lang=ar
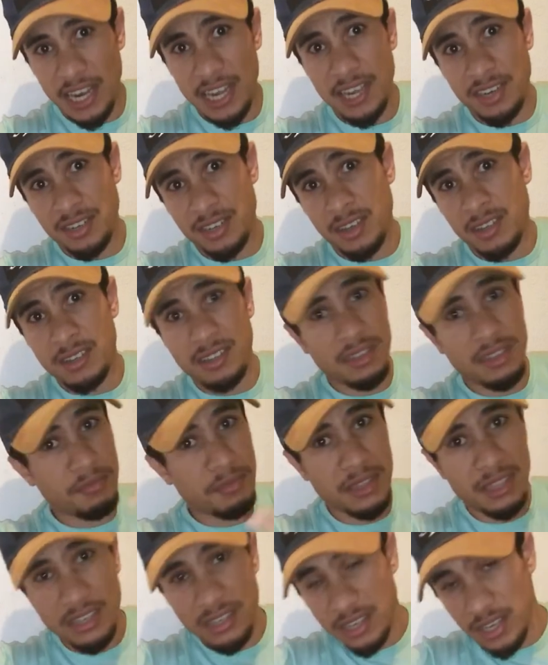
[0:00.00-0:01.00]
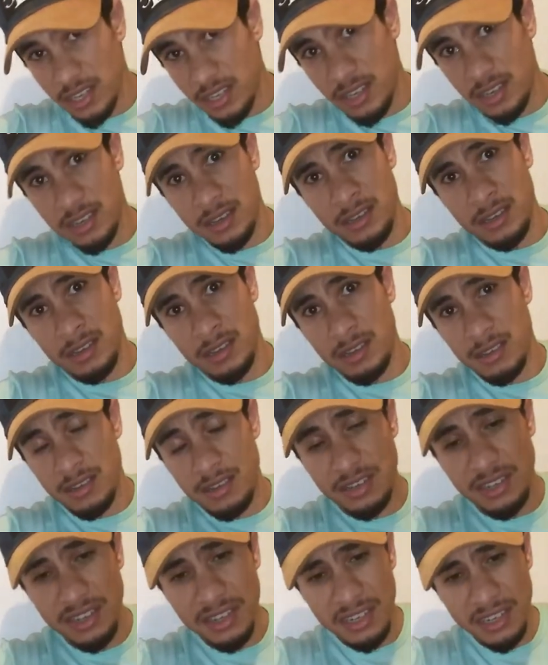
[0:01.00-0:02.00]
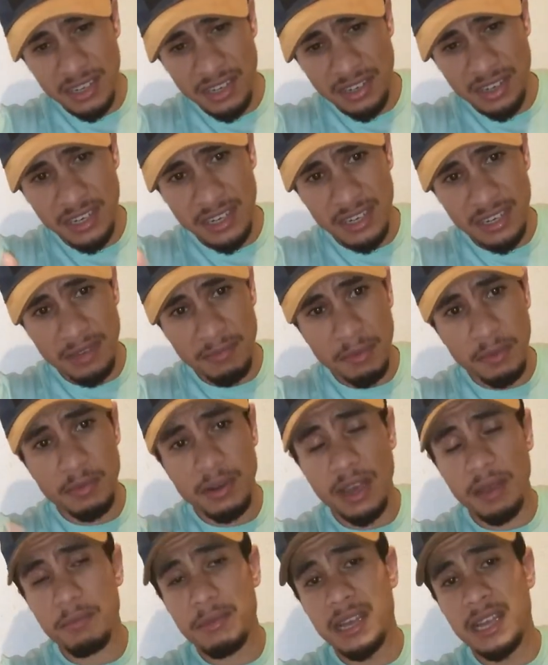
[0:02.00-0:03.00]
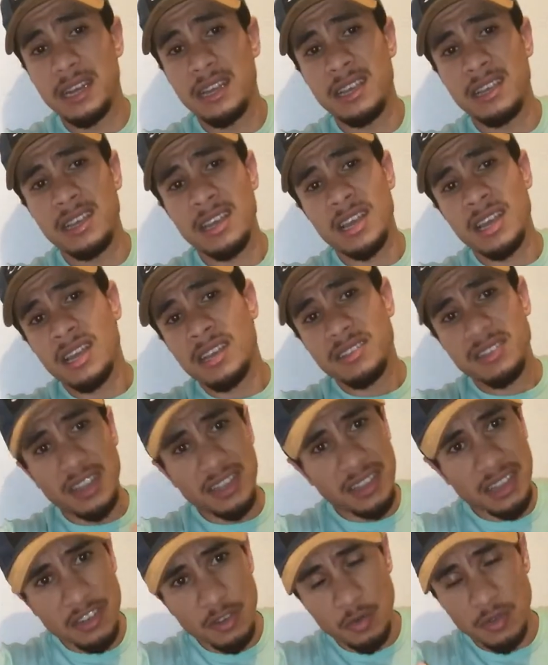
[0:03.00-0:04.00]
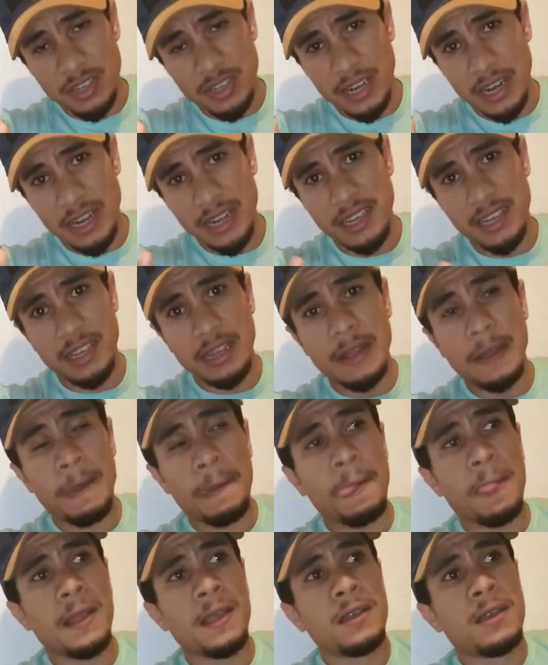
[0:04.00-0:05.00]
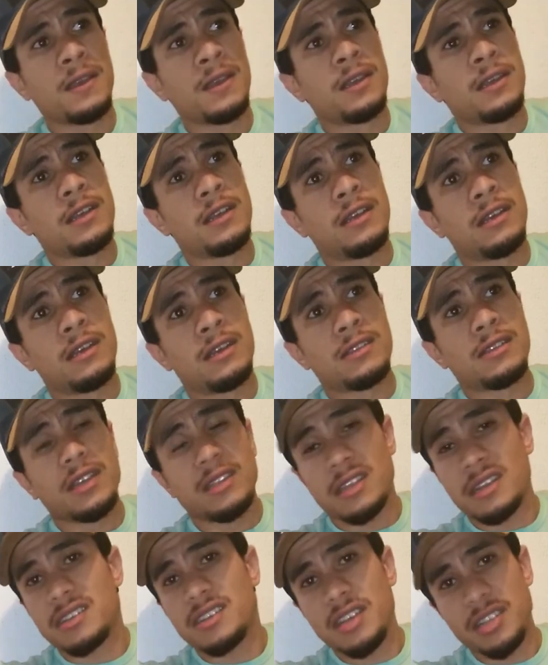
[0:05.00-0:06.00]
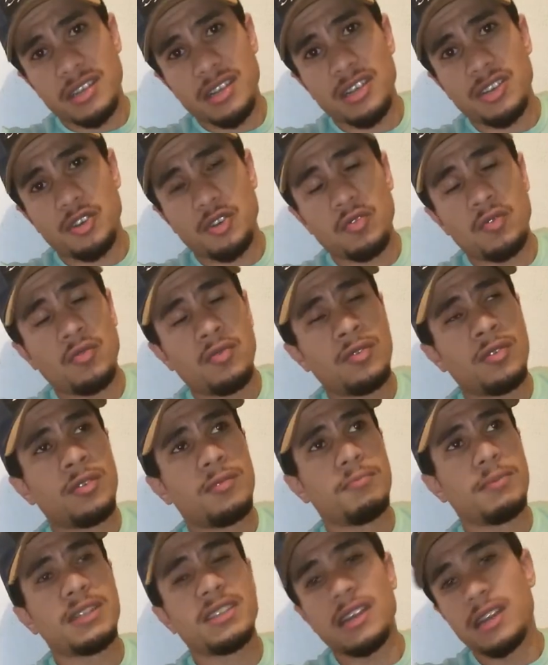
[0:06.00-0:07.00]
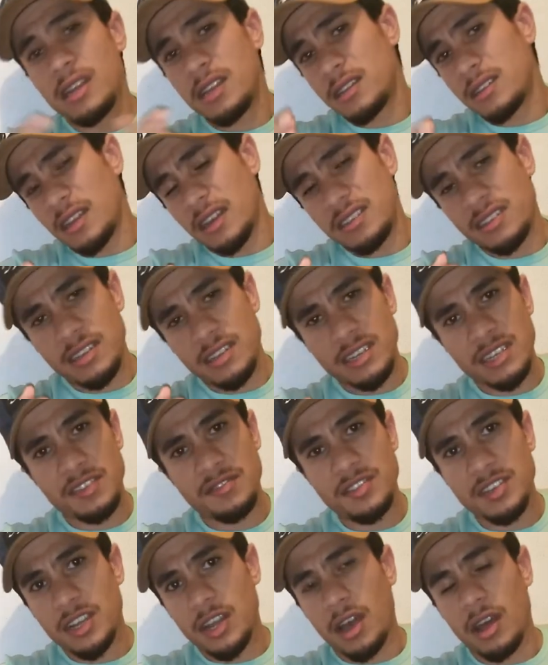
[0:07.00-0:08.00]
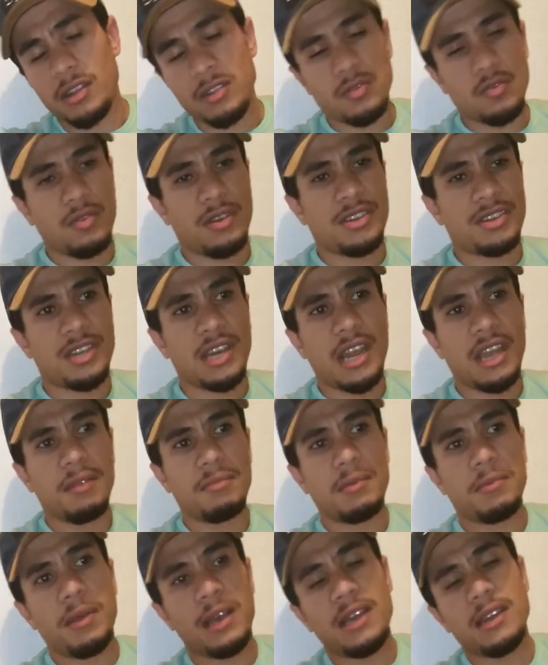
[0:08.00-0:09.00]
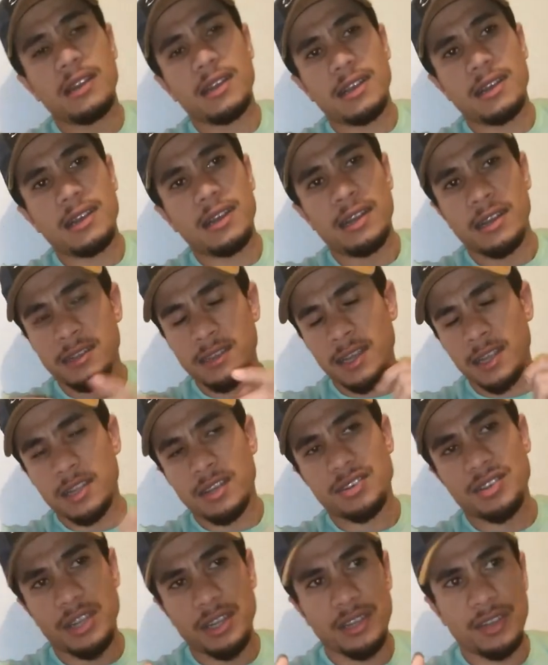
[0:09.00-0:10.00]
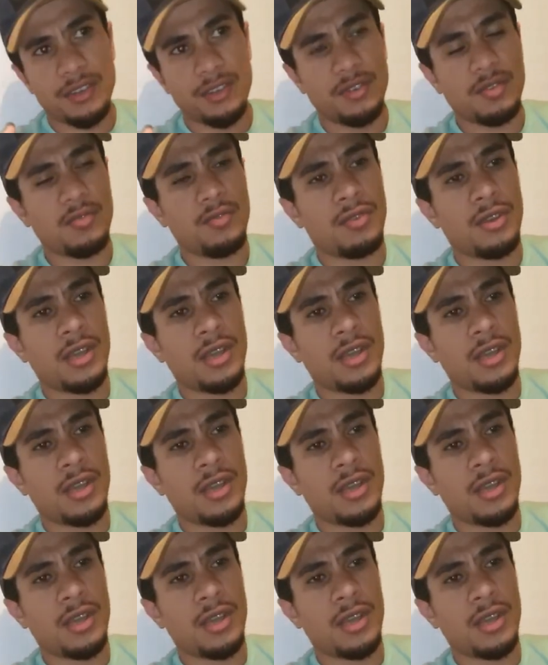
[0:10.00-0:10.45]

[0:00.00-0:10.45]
حاجه ديما دير تحتك شي, شي مبلغ مالي تقدر توصل عليه أه تقدر تحتاجو مثلا تحنسرتي في شي قانت ولا شي لعيبه بحال هكاك تقدر تحتاجو